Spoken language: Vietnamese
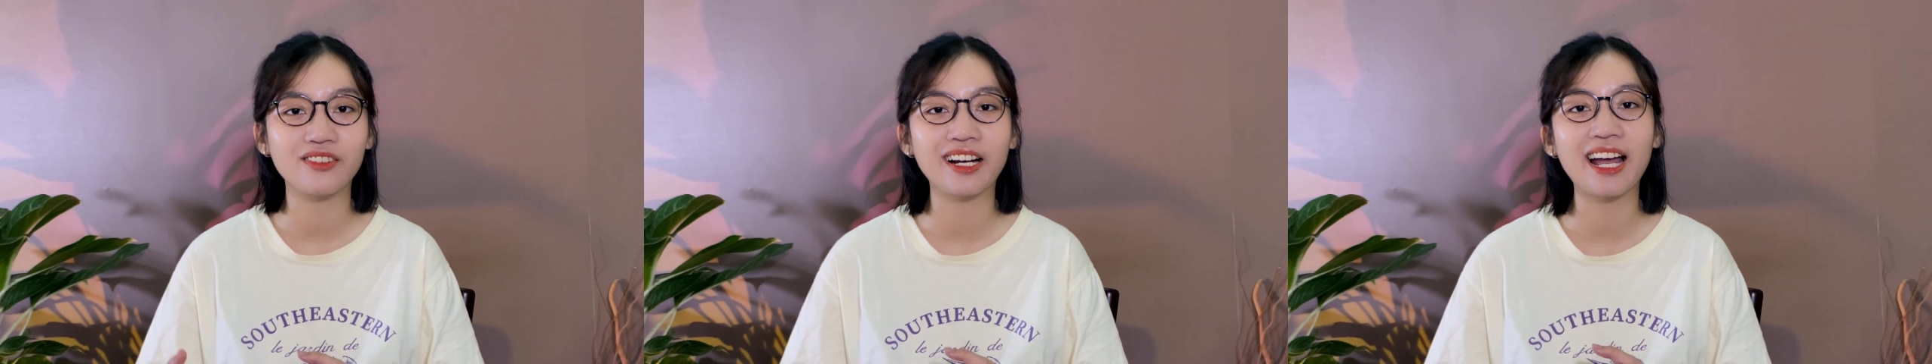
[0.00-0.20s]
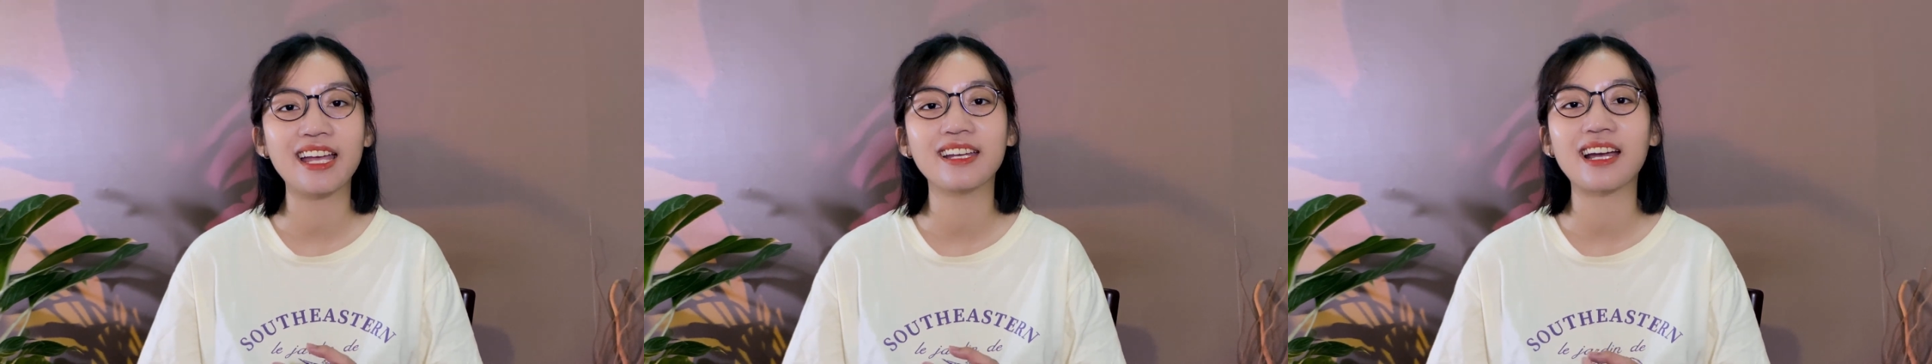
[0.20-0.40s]

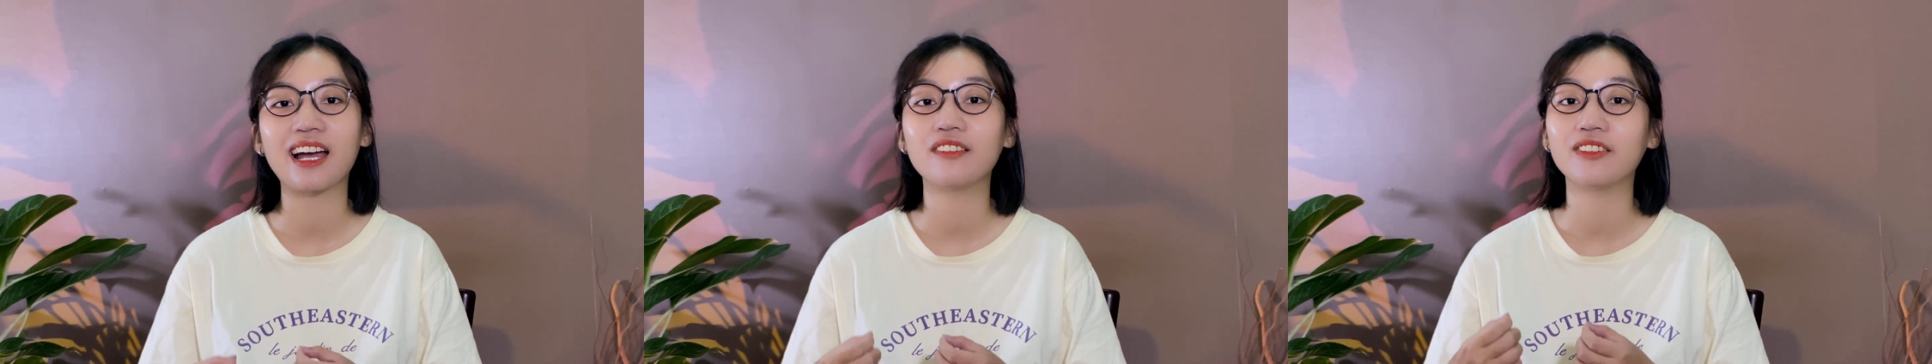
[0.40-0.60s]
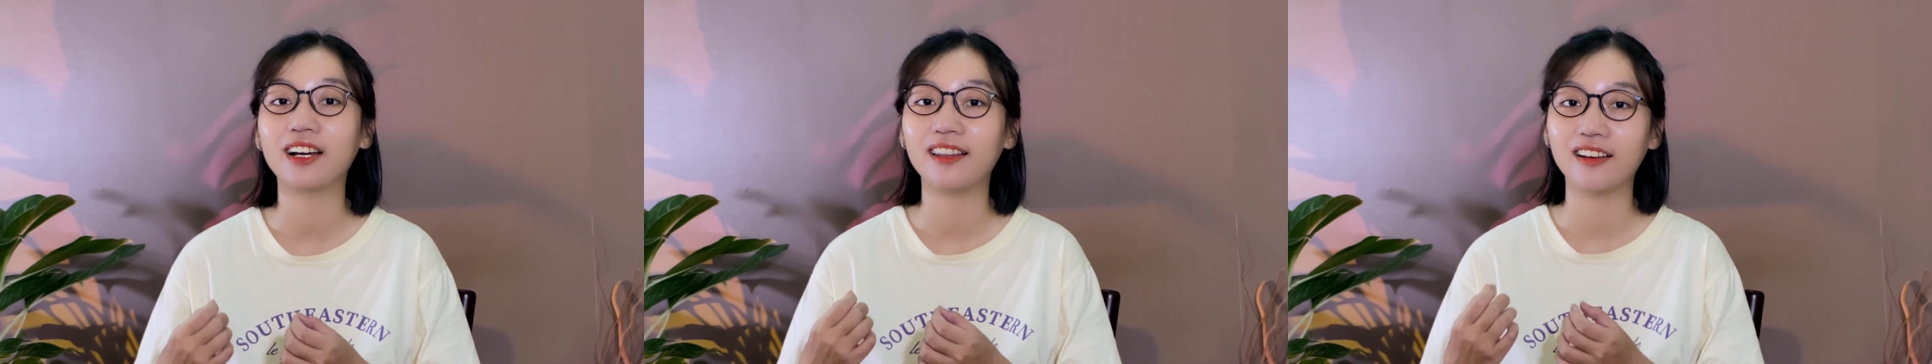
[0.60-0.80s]
và hay
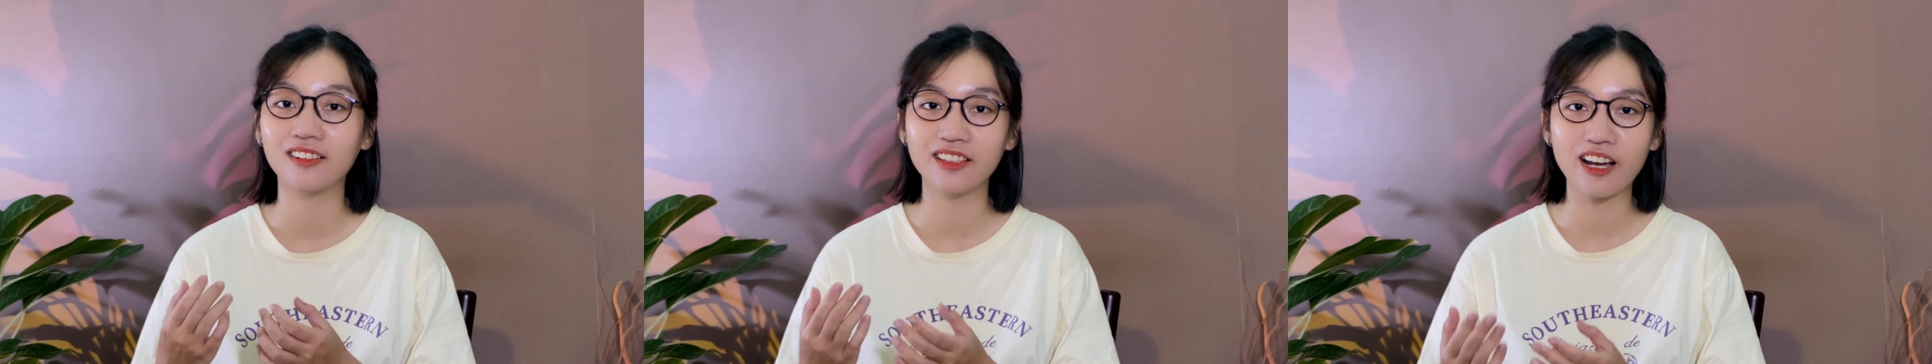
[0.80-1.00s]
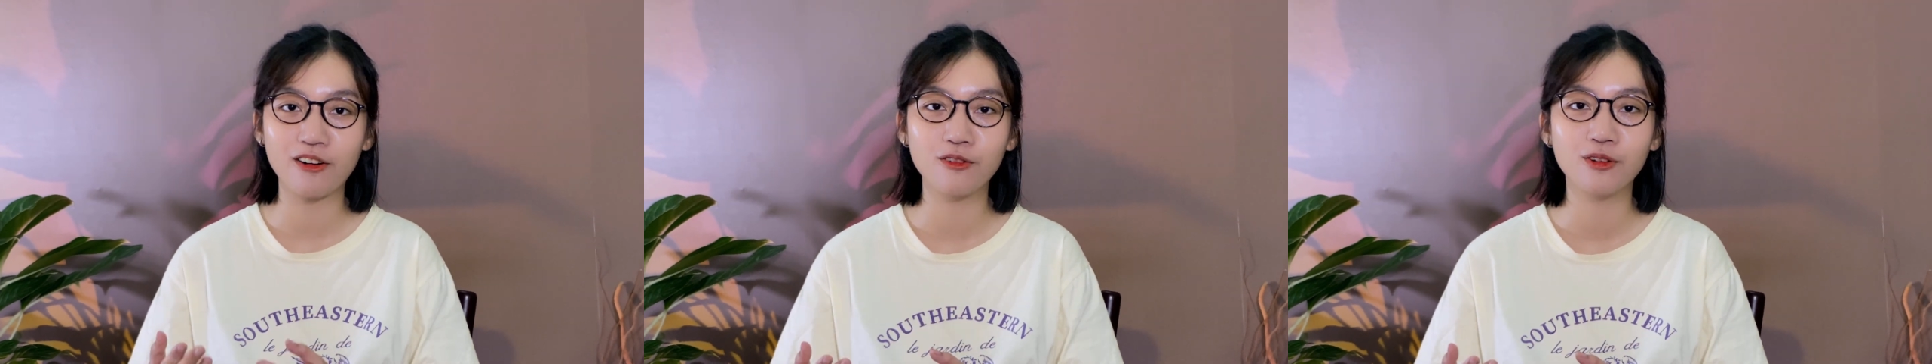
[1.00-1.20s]
cãi vã
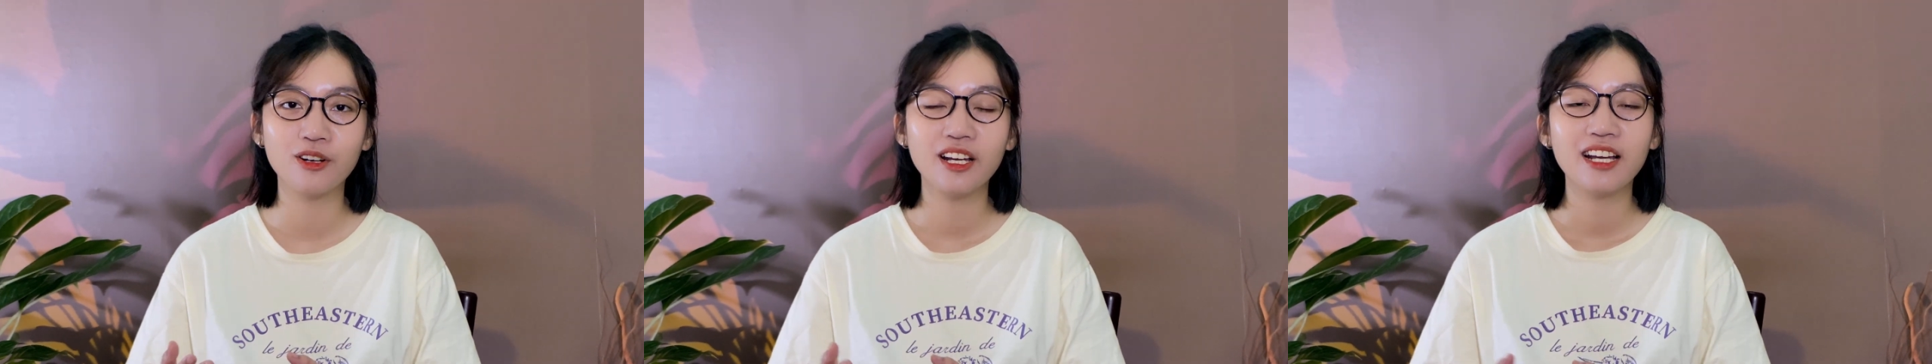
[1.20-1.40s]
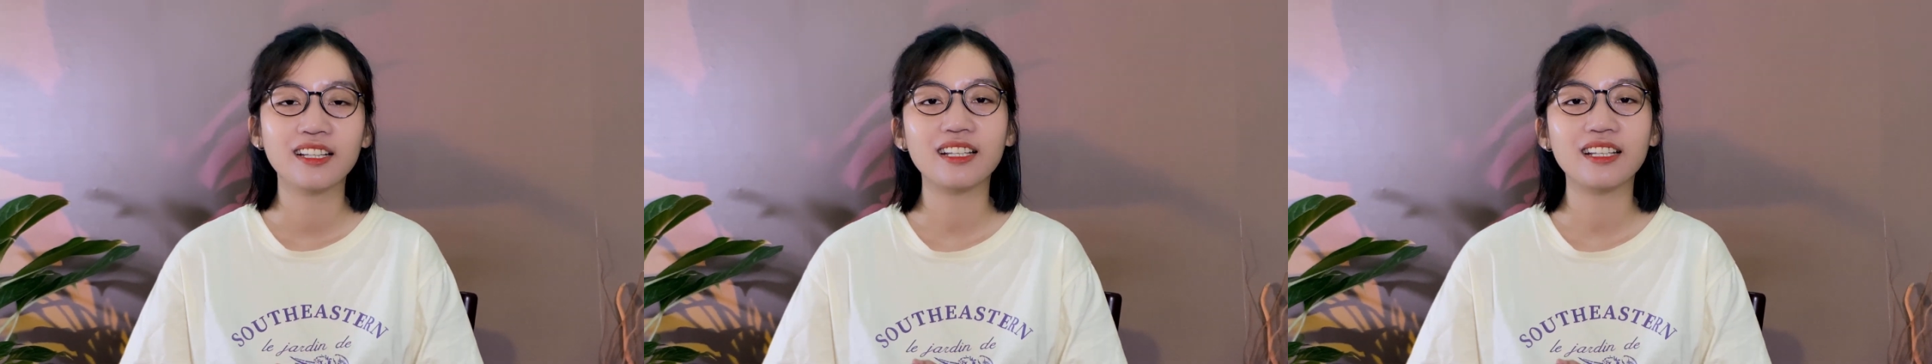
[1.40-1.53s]
lẫn nhau